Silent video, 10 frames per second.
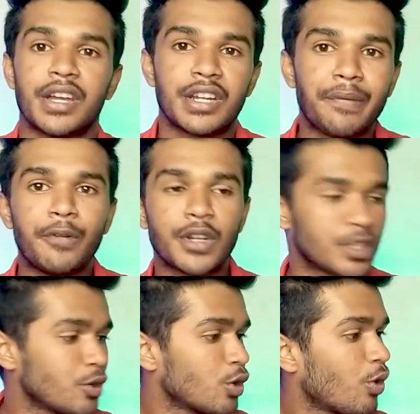
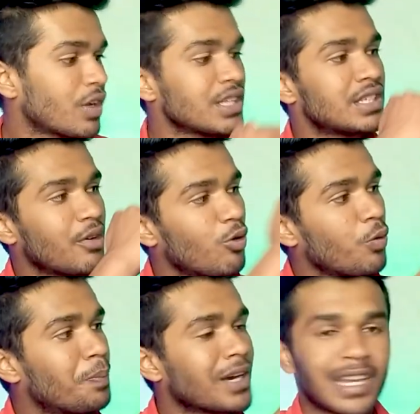रेपुटेशन तो किसी
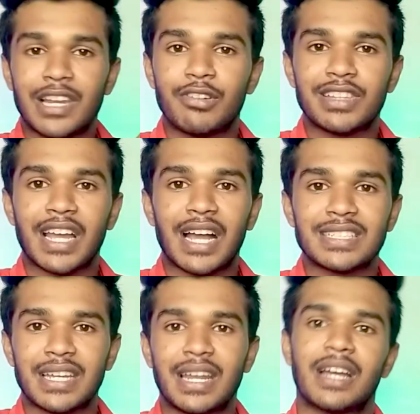ऊपर के लेवल तक आ
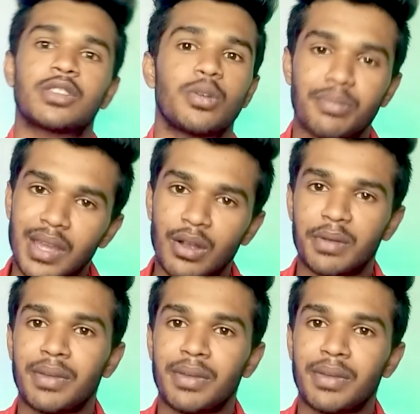जाए ना तो मैं